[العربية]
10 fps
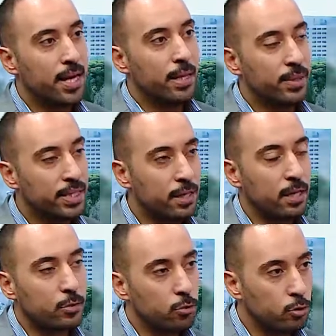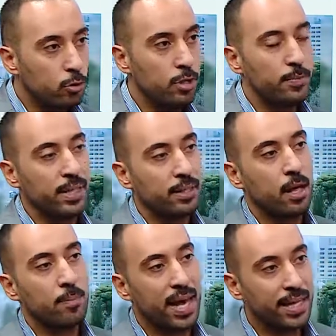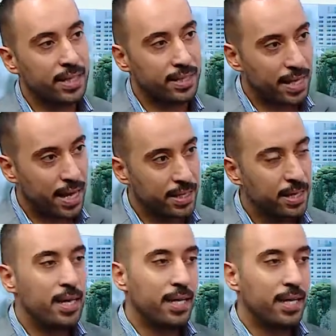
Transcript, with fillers: بنضطر ندخل بنظام اكل ثاني